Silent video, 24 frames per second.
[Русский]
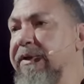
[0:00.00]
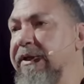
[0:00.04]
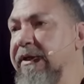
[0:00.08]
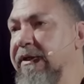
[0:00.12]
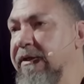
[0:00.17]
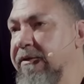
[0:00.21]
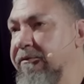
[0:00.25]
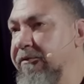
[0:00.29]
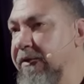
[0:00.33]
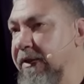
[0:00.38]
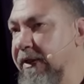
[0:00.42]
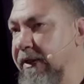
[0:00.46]

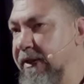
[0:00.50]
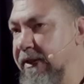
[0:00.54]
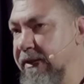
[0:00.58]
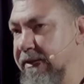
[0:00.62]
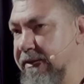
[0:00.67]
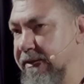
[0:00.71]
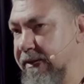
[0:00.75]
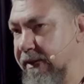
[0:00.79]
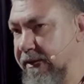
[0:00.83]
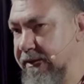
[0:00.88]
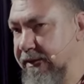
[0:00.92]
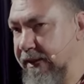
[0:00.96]
первая
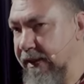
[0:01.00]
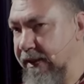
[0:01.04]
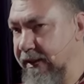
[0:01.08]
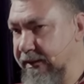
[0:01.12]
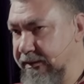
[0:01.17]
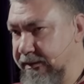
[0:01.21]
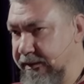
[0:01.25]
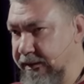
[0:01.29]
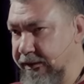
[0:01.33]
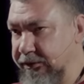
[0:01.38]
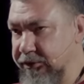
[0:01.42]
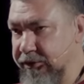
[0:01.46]
из
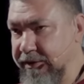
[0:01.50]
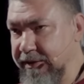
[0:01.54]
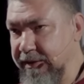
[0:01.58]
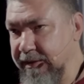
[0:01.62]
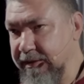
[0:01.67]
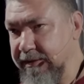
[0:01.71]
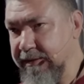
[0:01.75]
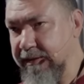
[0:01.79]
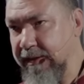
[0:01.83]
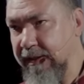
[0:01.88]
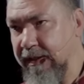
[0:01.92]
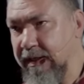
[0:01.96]

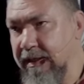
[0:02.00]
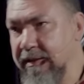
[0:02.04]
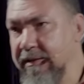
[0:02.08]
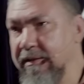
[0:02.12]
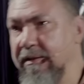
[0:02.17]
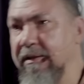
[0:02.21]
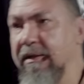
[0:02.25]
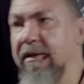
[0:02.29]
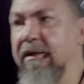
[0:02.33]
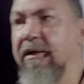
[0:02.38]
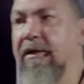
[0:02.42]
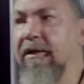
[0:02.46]
социалистических
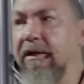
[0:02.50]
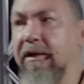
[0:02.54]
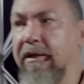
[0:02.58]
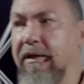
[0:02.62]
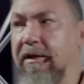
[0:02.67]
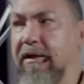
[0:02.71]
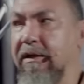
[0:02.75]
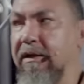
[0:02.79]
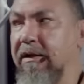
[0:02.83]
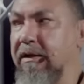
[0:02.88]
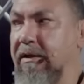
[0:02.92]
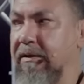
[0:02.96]
стран
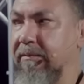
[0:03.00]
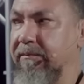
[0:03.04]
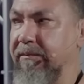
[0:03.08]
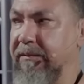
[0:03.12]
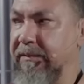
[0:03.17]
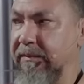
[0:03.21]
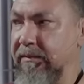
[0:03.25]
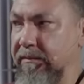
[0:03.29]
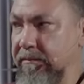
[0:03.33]
э,